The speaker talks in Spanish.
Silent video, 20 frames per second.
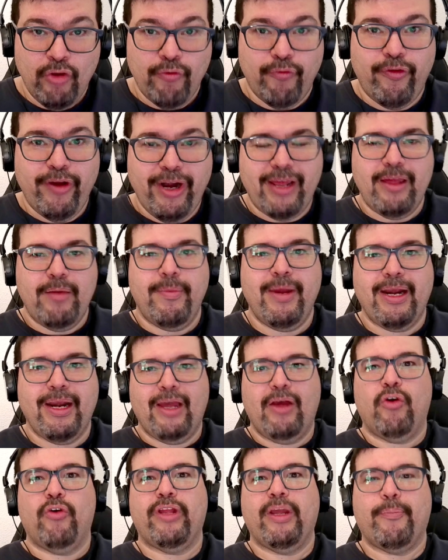fuera de
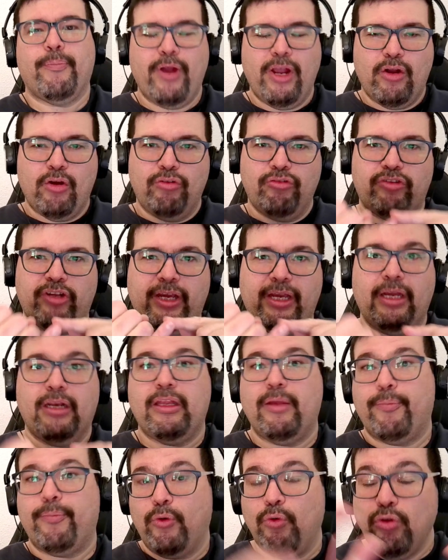Mercadona puedes
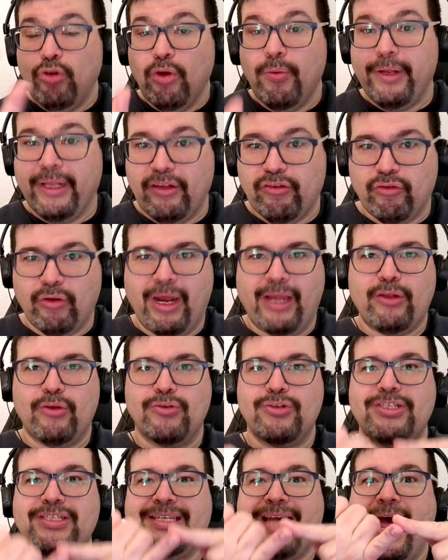conseguir de productos
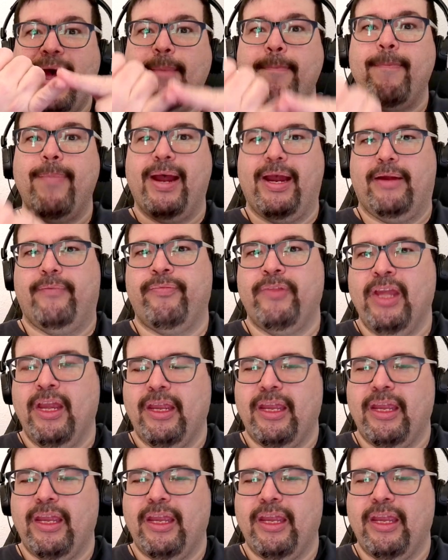venezolanos samba,